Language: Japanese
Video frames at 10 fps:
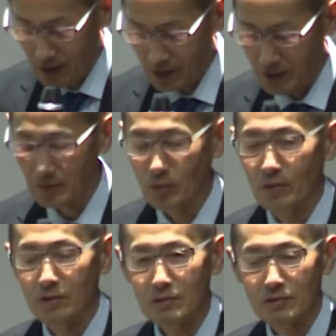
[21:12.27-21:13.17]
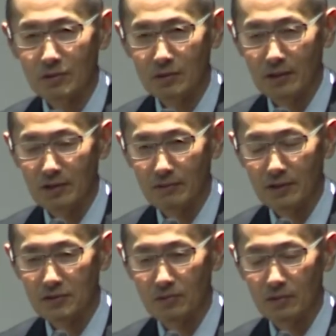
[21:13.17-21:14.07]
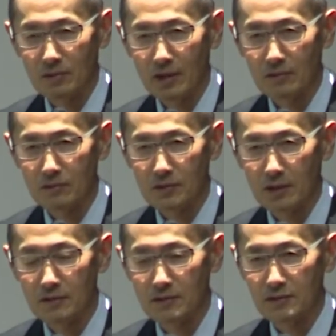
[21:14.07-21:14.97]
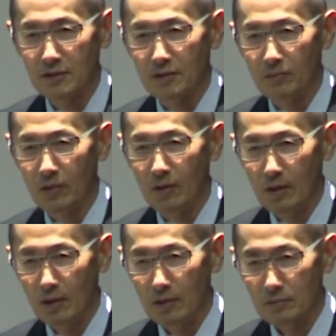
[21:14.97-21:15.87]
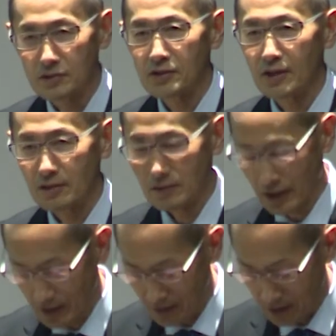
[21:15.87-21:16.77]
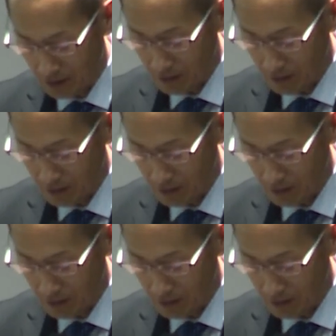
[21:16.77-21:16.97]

えもう本当にあの私の研究者人生でも不思議なくらいあ